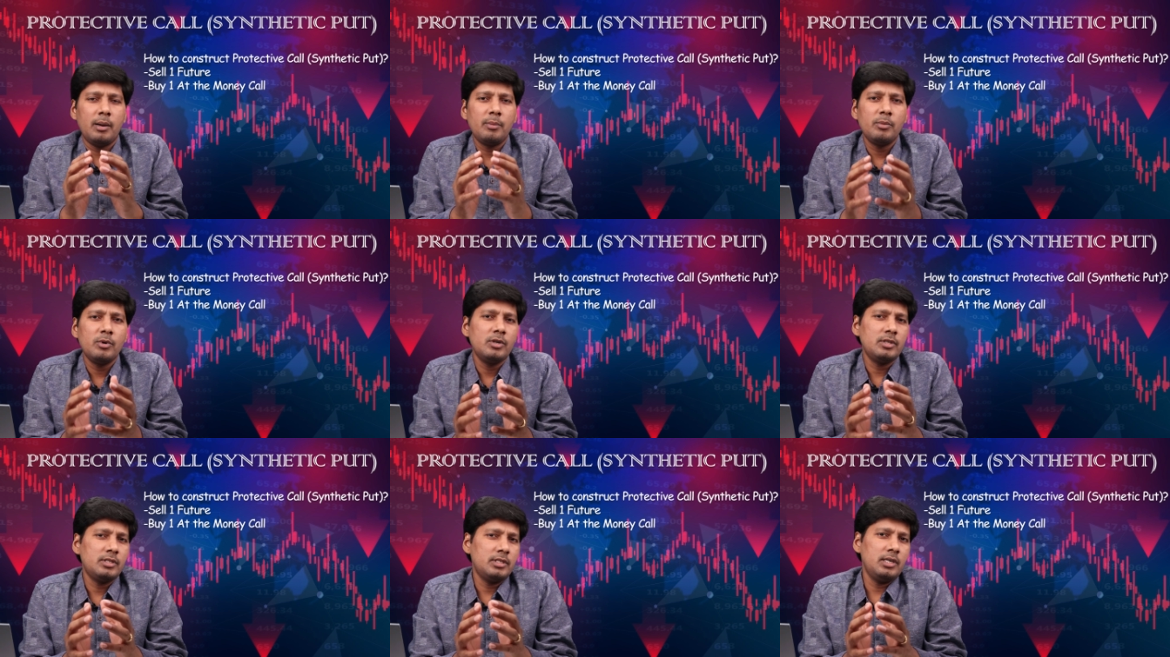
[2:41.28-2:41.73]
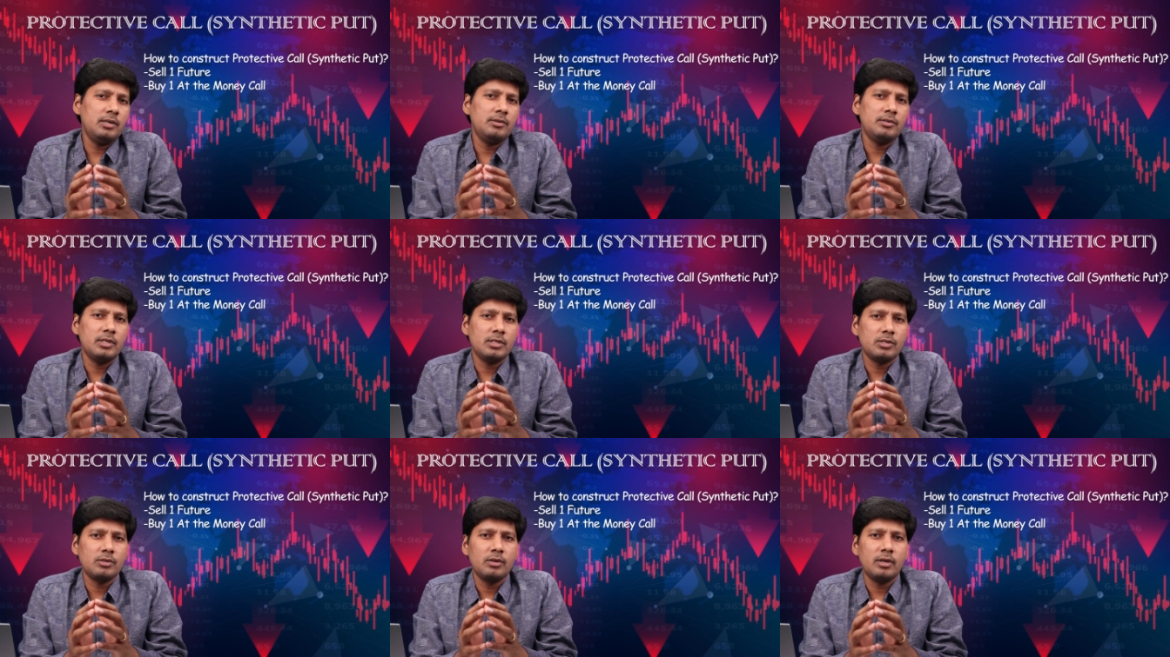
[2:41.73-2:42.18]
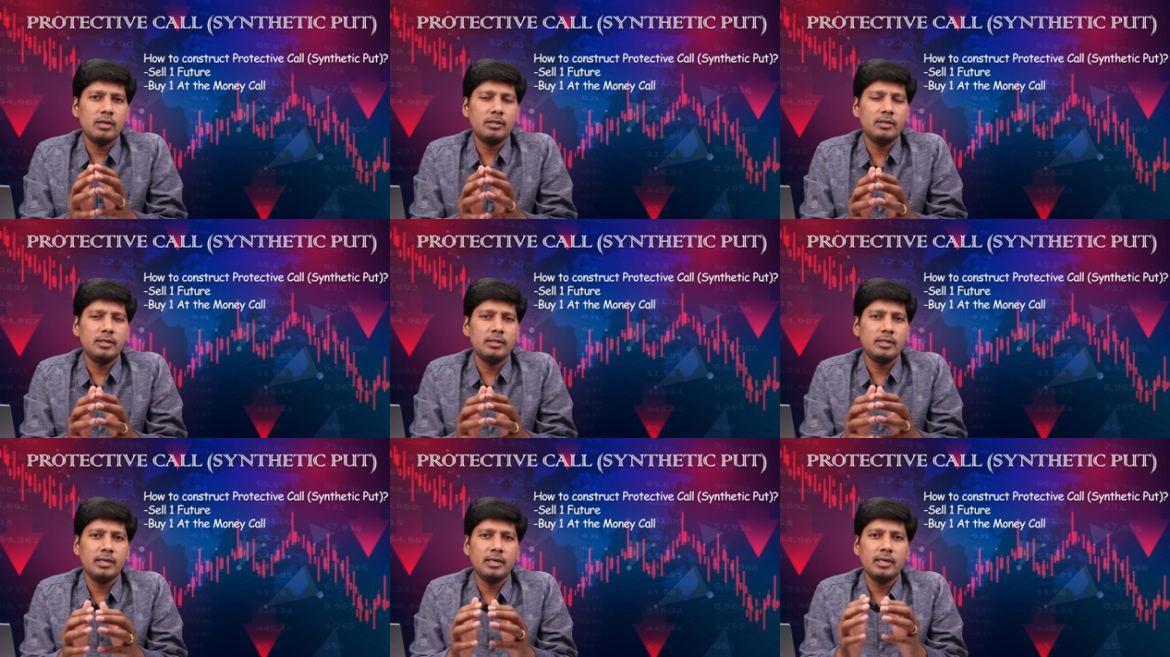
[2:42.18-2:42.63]
అమౌంట్ సేవ్
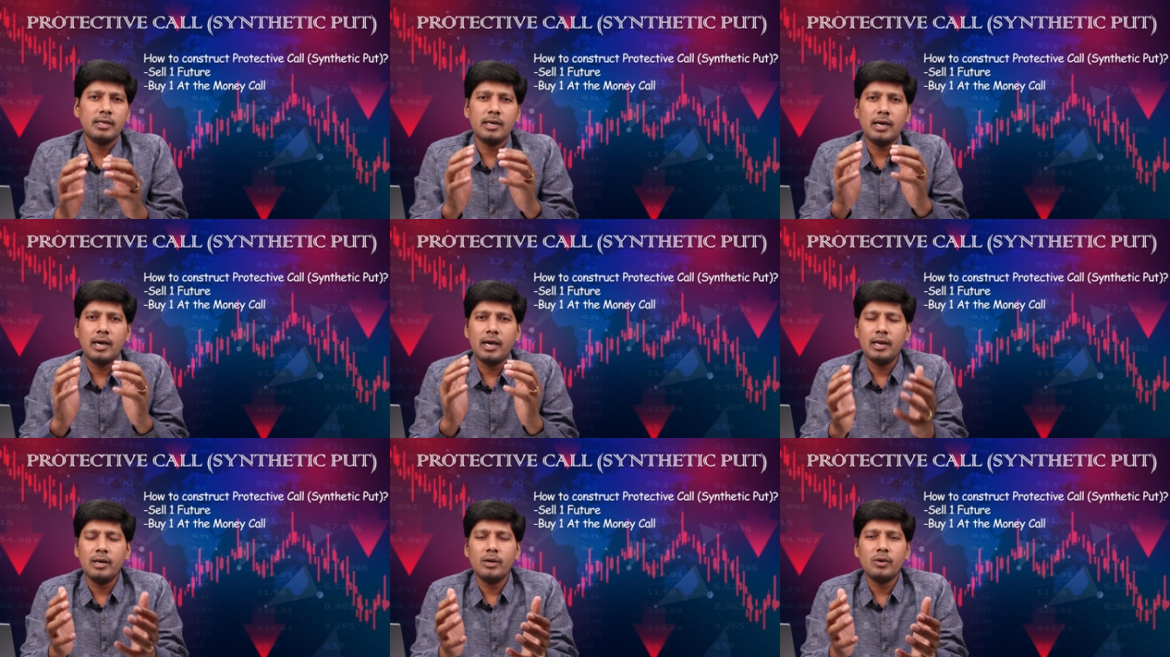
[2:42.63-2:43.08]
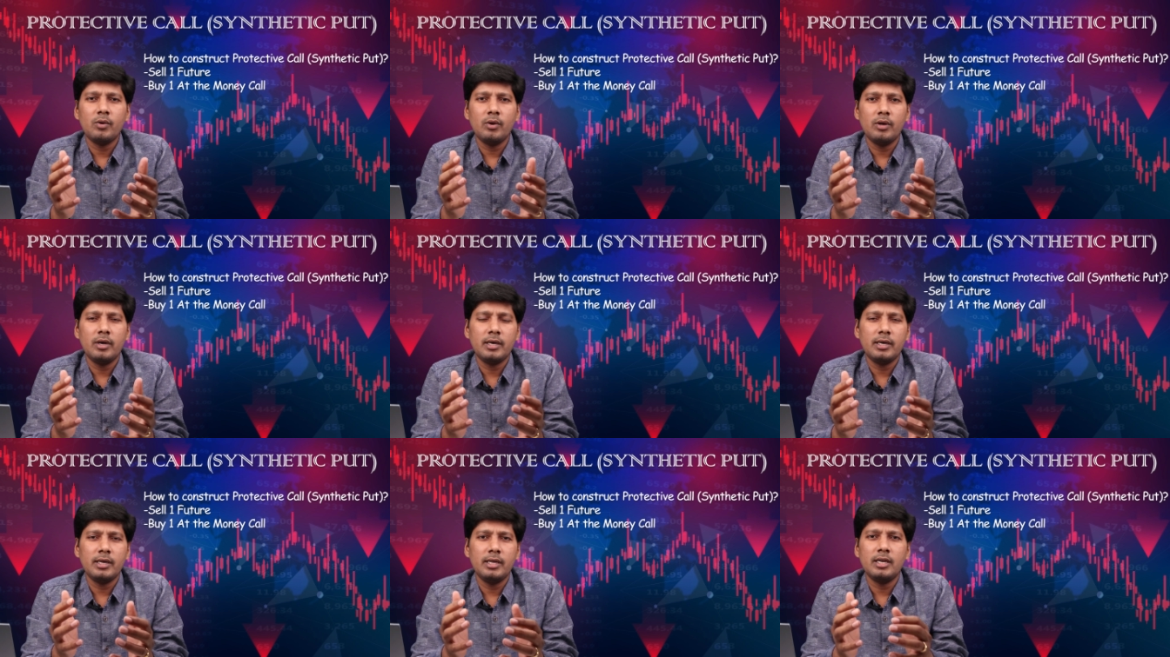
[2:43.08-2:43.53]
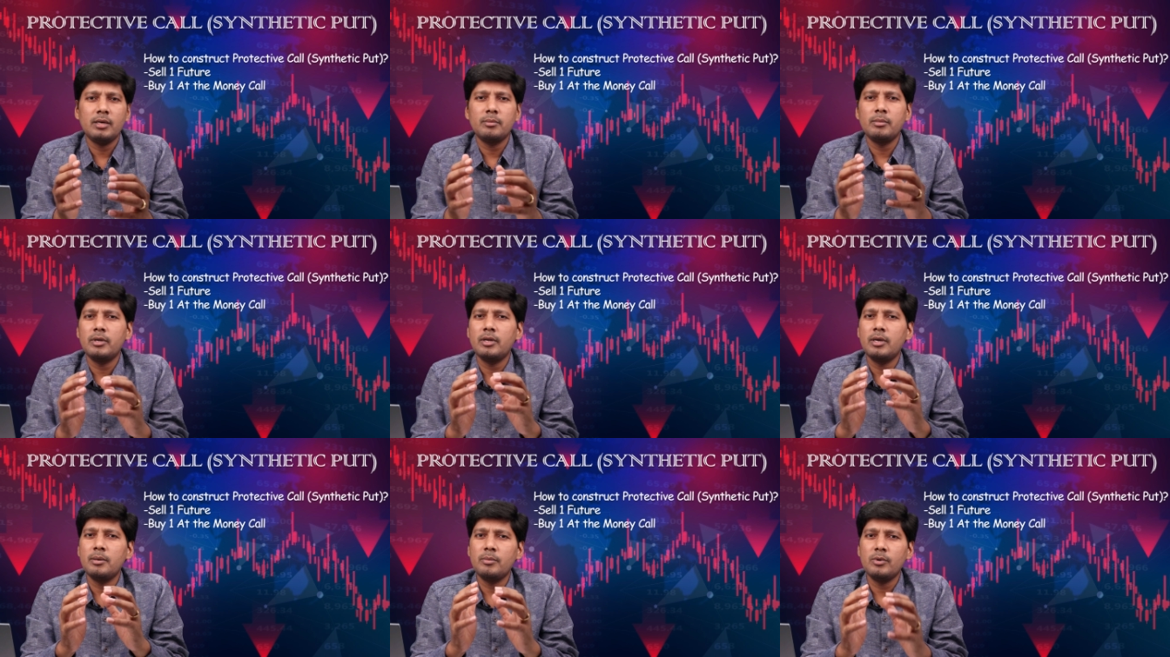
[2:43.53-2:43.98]
చేసుకోగలుగుతాం ఎందుకంటే కాల్ని
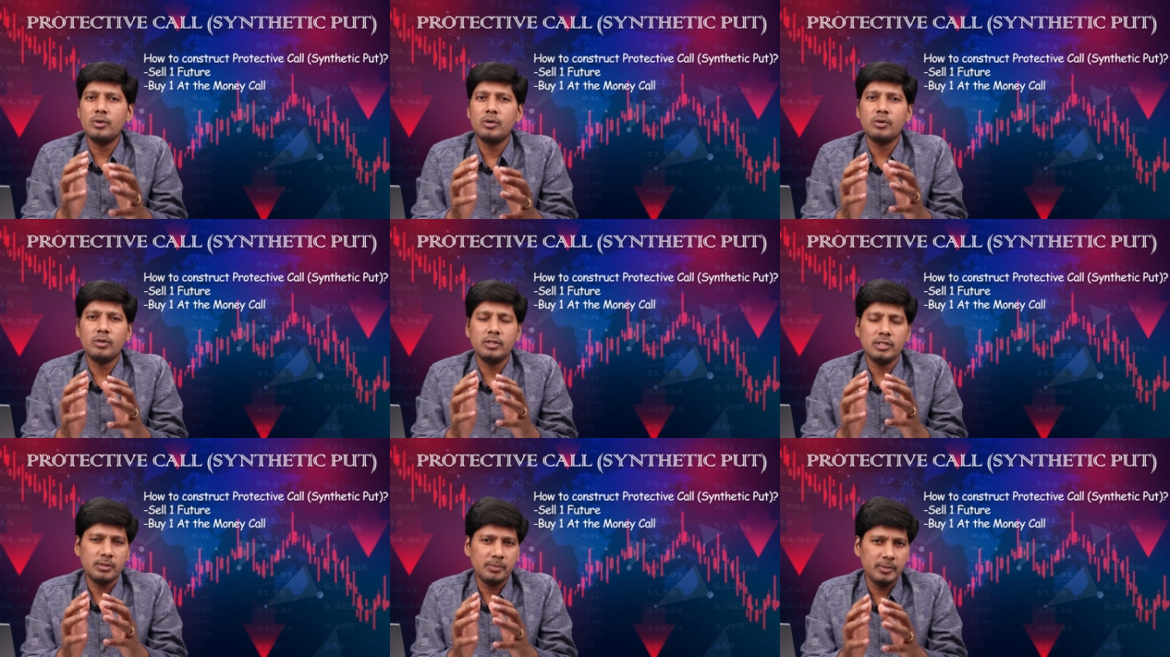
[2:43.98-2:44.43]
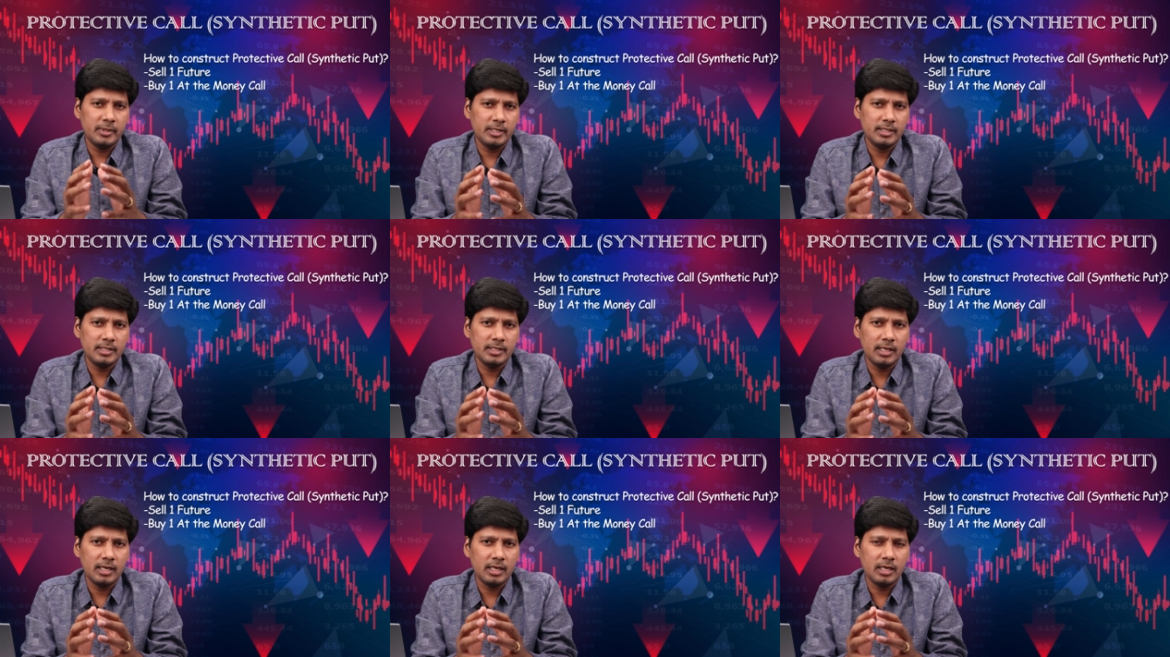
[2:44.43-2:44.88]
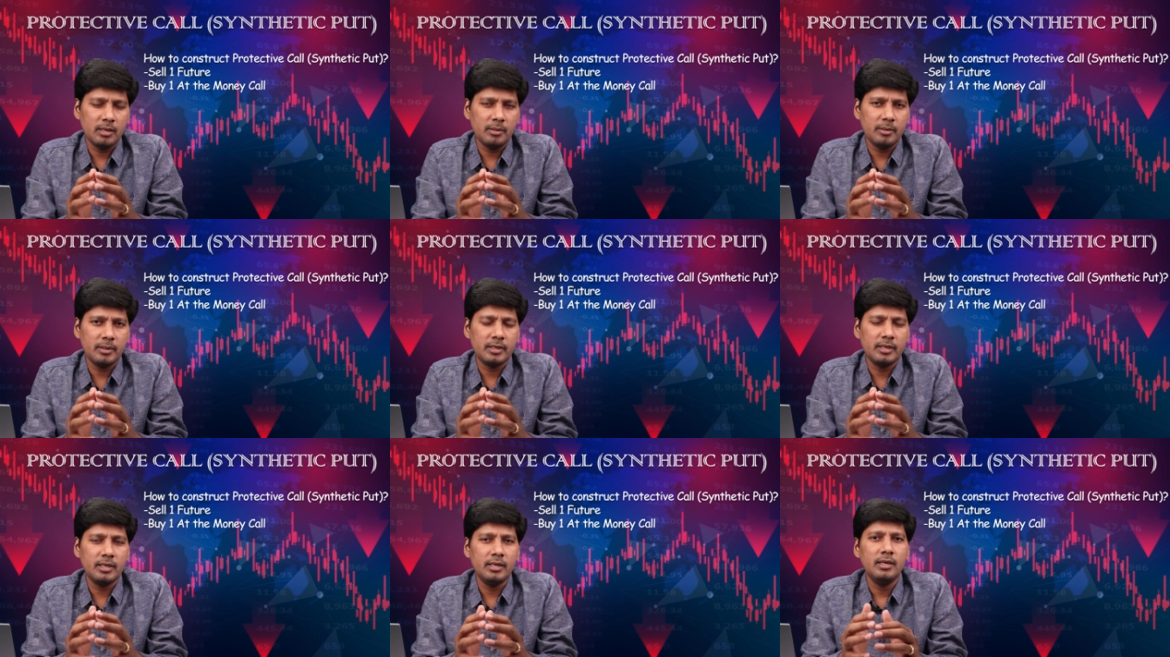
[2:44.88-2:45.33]
కొనడానికి మనం అమౌంట్ కొంత స్పెండ్ చేయాలి
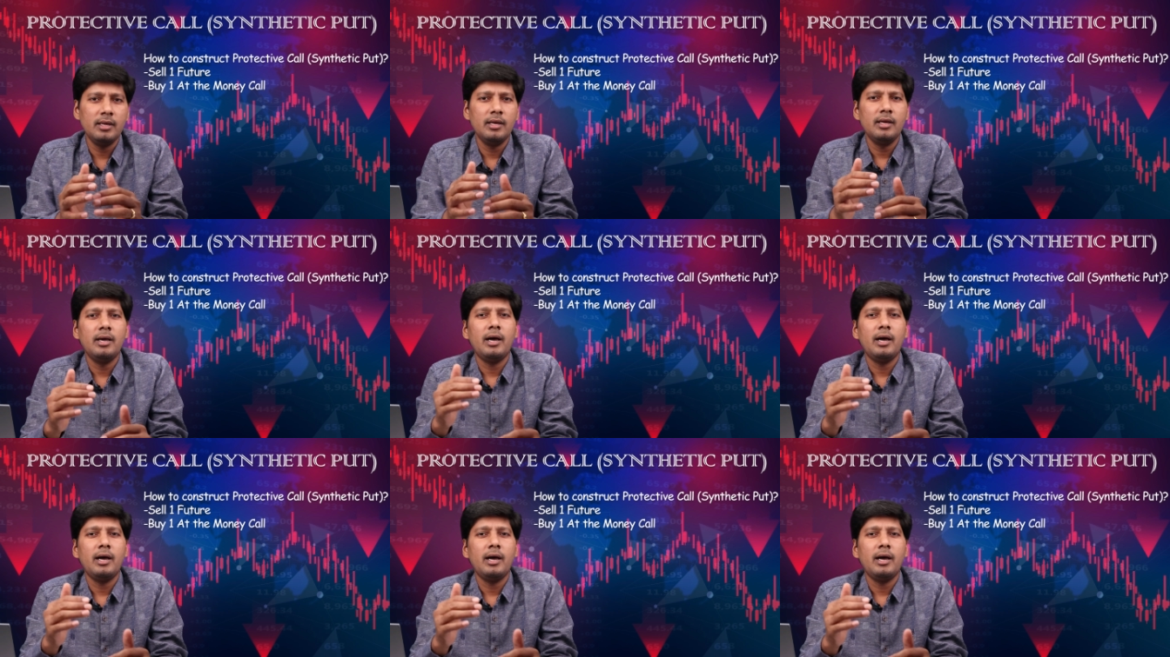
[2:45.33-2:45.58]
కాబట్టి